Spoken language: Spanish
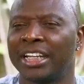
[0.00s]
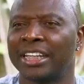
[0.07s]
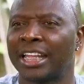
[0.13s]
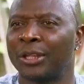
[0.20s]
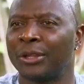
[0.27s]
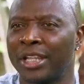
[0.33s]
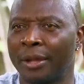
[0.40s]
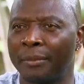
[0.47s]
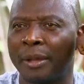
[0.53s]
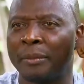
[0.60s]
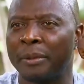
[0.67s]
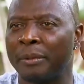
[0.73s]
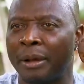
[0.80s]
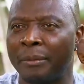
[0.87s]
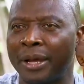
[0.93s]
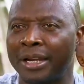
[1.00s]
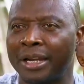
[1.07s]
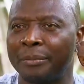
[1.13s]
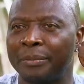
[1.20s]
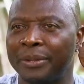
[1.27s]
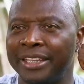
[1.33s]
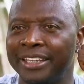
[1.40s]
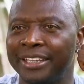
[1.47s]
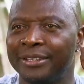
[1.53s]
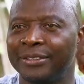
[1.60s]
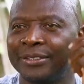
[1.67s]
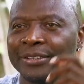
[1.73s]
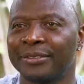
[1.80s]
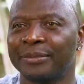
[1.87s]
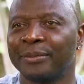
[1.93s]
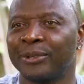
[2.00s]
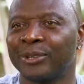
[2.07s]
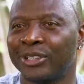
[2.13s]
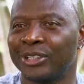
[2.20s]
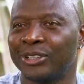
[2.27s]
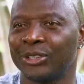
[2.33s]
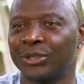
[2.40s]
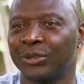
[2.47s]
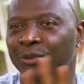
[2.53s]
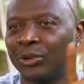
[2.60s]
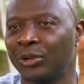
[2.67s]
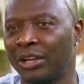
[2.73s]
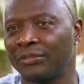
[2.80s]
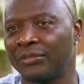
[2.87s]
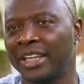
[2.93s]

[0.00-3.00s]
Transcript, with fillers: al estadio, llamé a mi mamá rapidito. yo eso fue una